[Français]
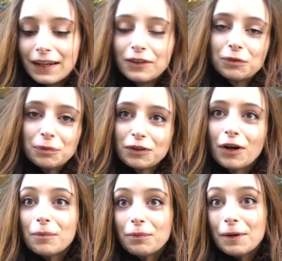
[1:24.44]
Euh, je me sens
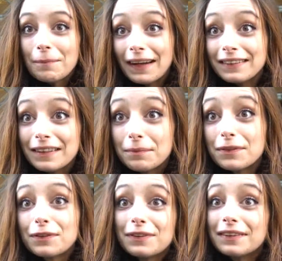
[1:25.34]
un peu épargnée
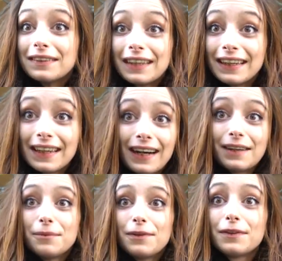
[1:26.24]
parce que c'est très
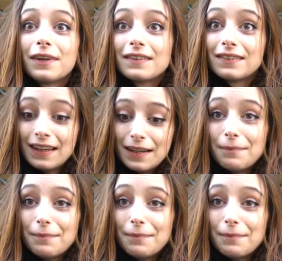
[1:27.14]
calme, la cité elle est